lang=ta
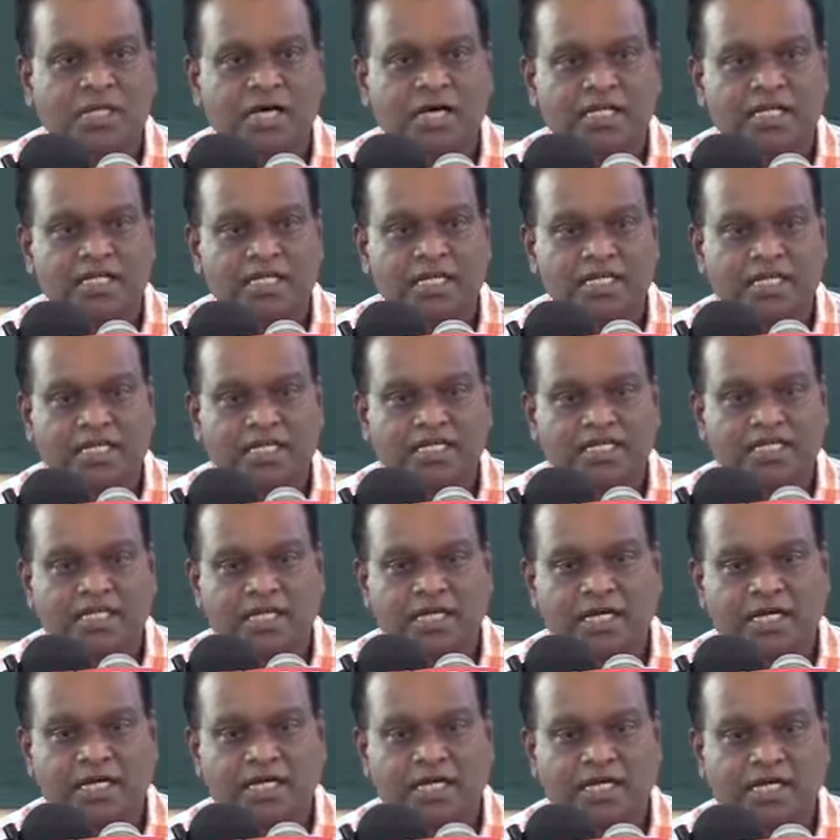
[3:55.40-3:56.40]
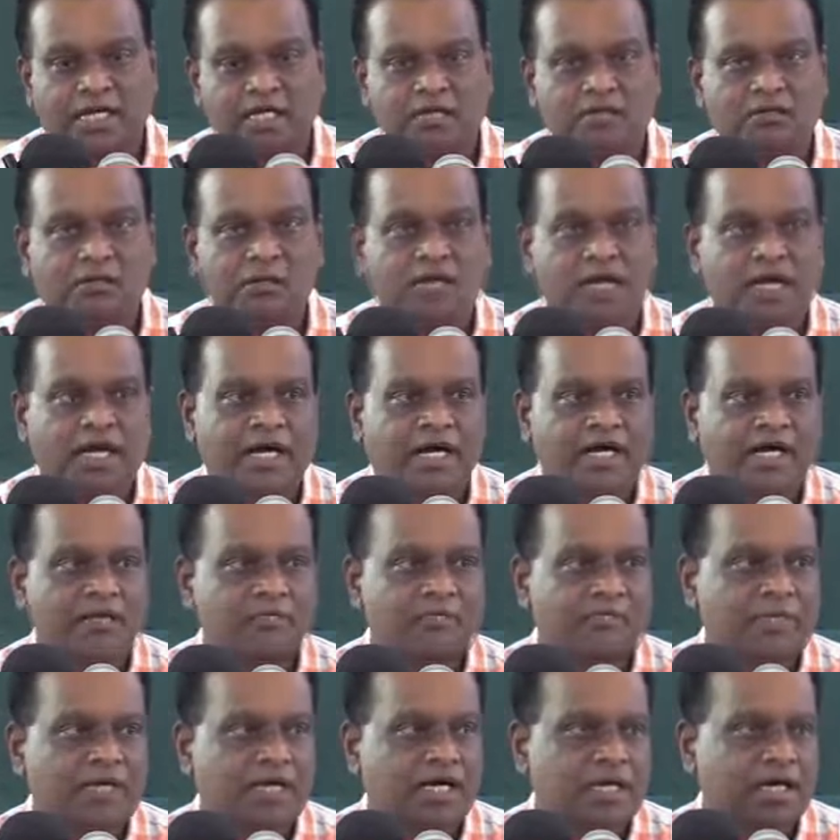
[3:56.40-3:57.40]
அதிலிருந்து நாங்கள்
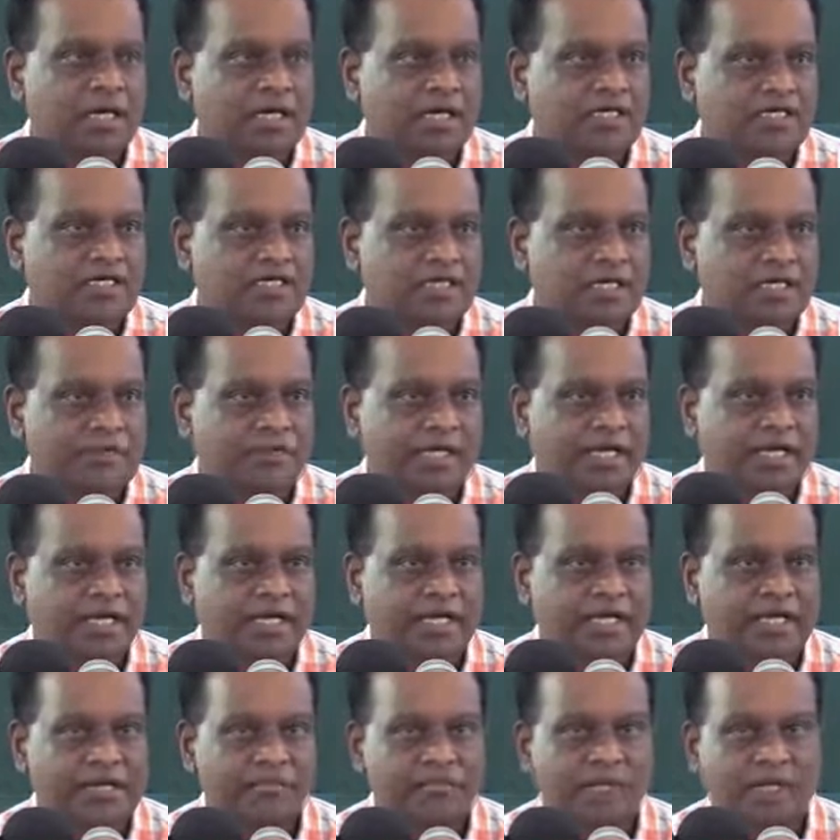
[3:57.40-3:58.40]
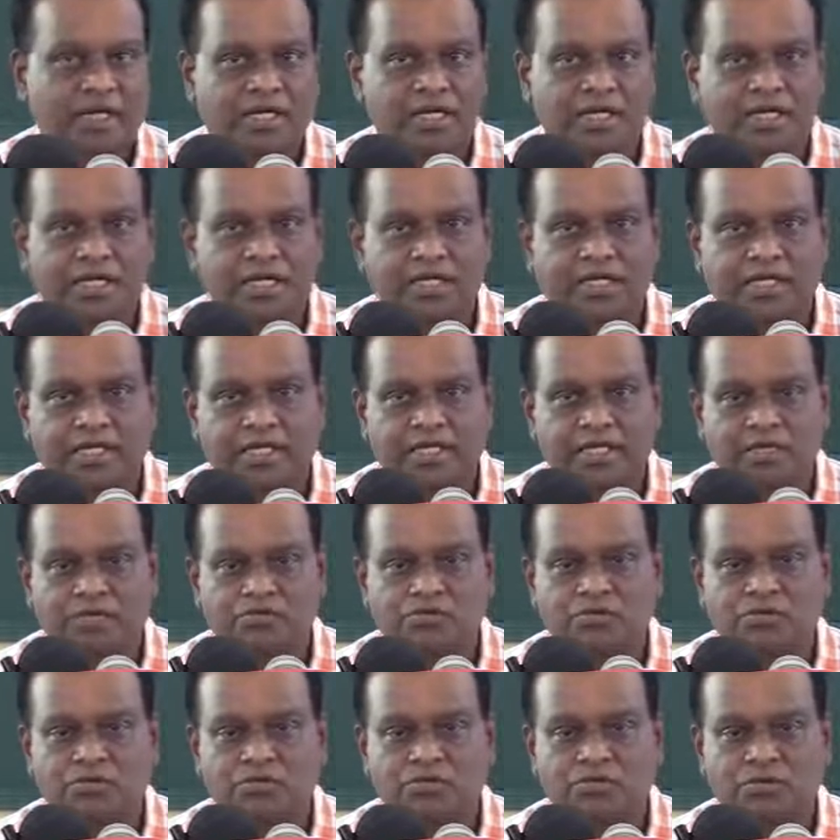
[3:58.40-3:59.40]
ஆரம்பகால சேவைகளை மக்களுக்கு
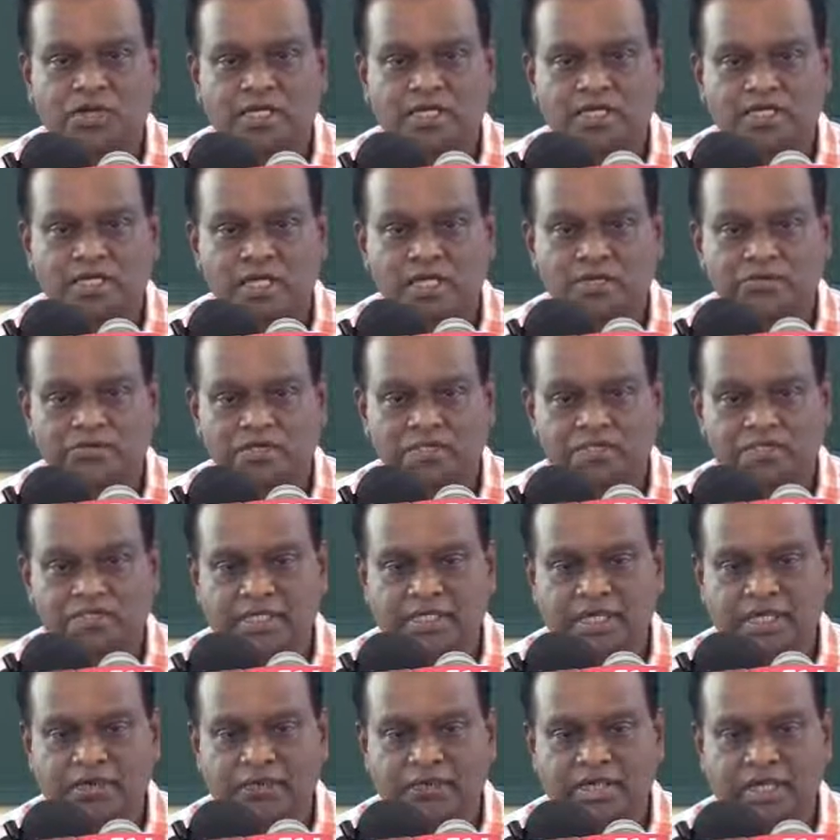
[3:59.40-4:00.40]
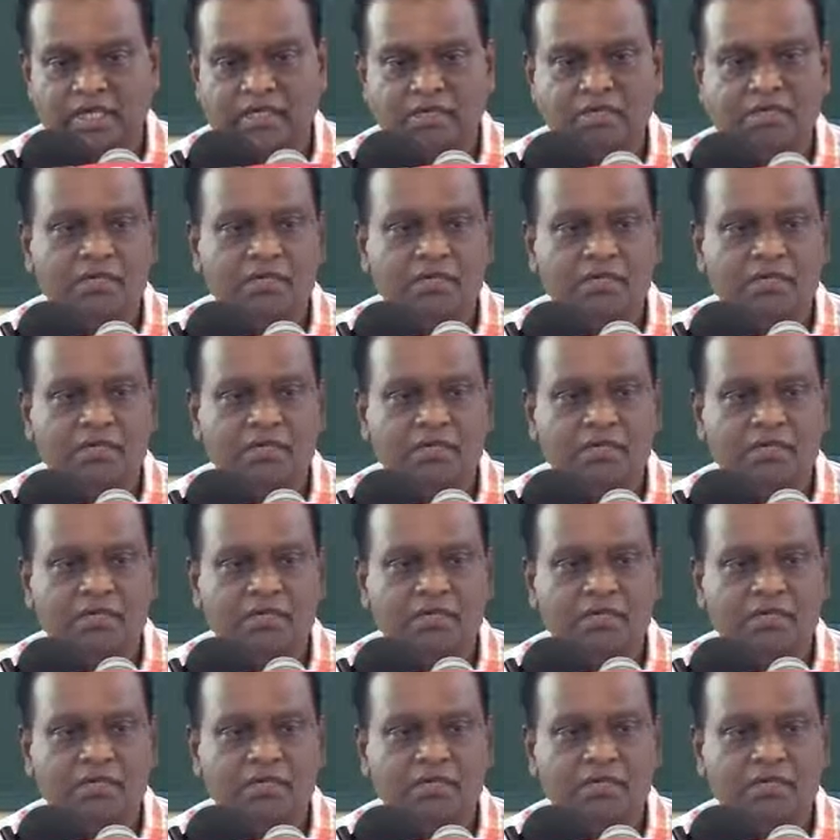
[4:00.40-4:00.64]
குறைந்தளவு செலவில்